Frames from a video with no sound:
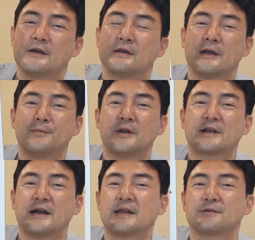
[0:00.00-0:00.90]
やっぱ
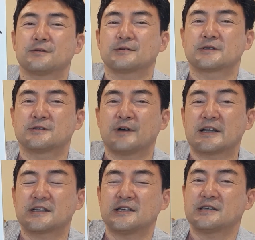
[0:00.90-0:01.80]
り彼の素
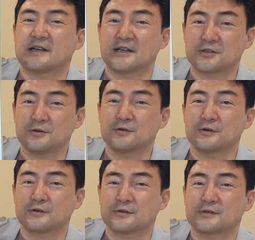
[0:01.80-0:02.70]
晴らしい歌唱
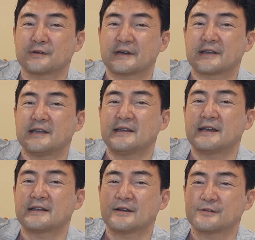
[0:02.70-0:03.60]
力それから綺
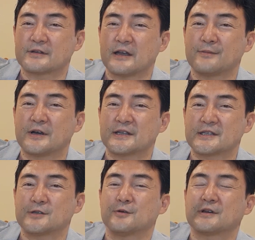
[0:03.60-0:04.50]
麗な歌い回
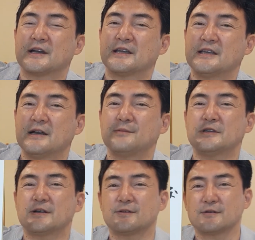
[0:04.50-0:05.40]
しこれが嫌
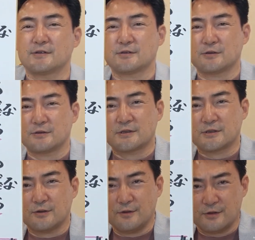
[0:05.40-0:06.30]
みなく
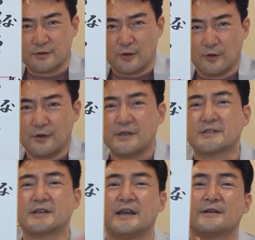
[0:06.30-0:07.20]
すごく遠い
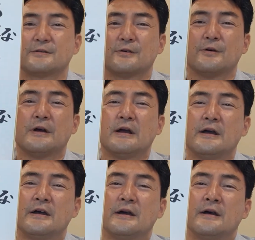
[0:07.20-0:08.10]
スケールの、
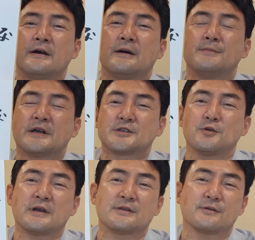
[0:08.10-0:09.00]
まあ、
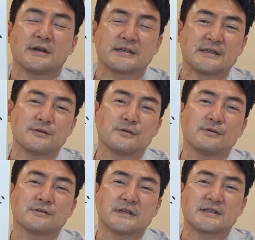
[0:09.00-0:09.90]
初夏の風の
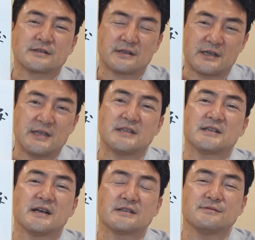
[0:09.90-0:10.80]
ようなすっきりし
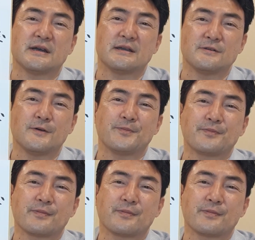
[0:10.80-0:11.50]
た味わいの、